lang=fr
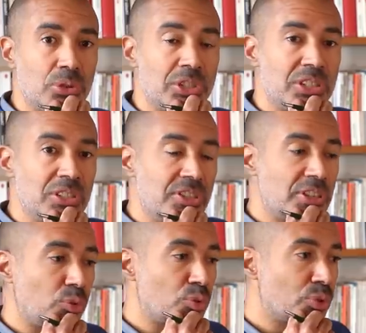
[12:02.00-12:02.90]
génie
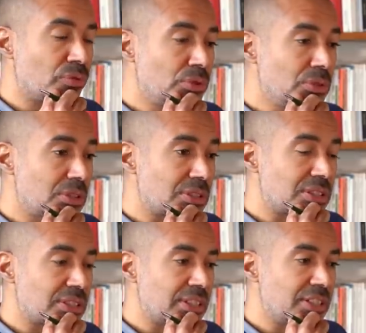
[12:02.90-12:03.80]
et tout ce qu'on veut,
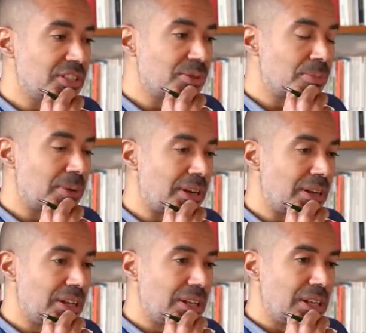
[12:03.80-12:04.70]
ça, n'existe pas